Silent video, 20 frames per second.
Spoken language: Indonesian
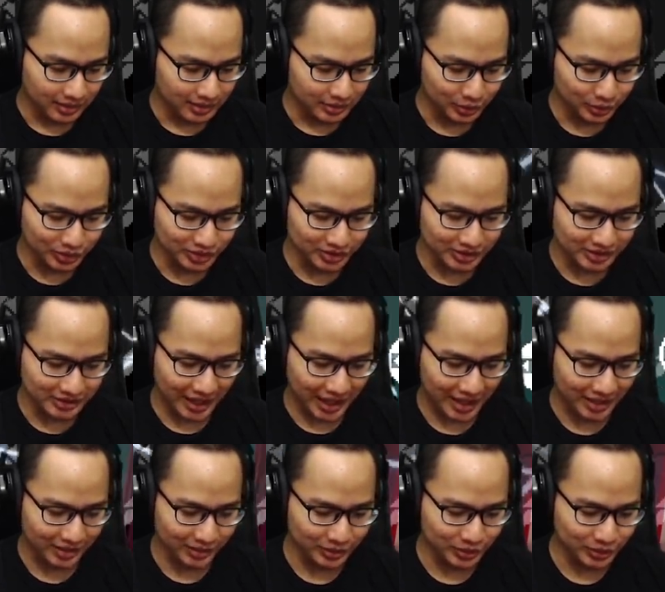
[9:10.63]

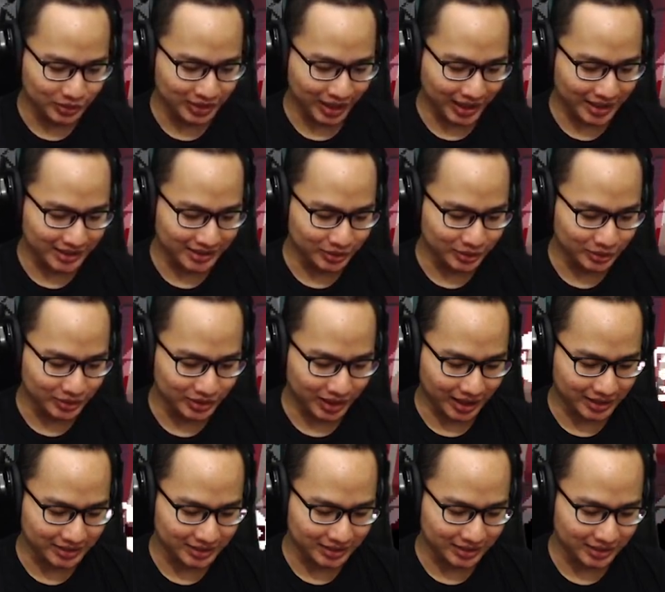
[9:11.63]
Susah loh, susah ini,
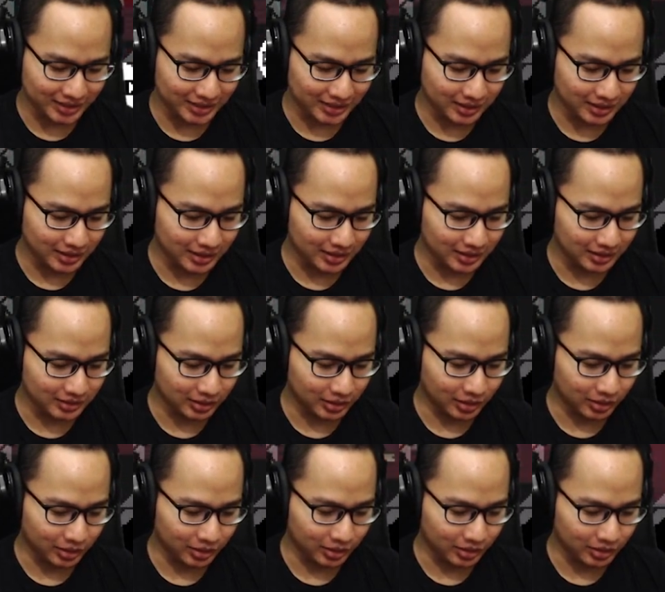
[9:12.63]
susah aslinya. Oh, oh, oh, no,
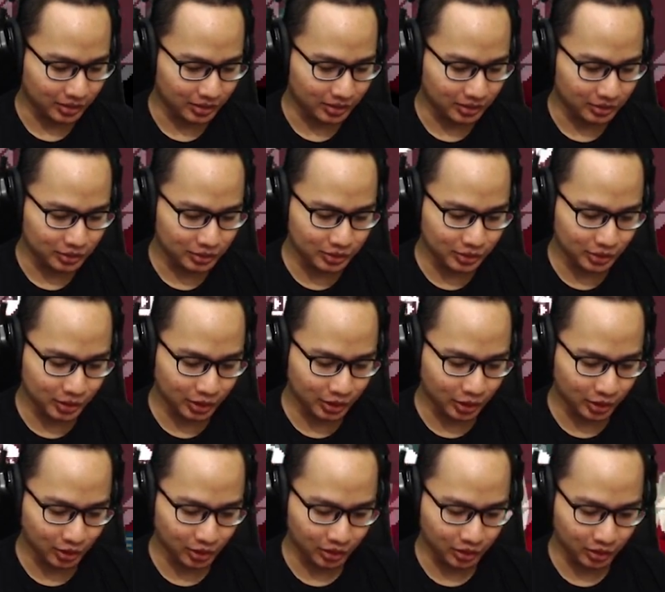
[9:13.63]
no, no,
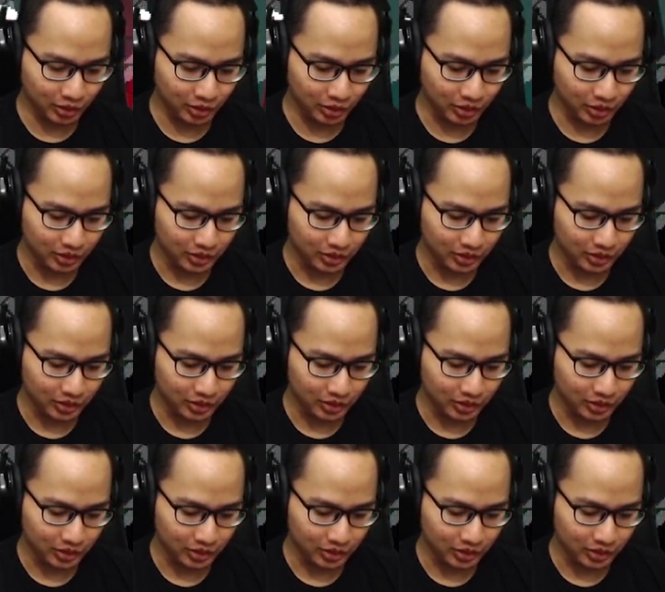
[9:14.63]
no, no,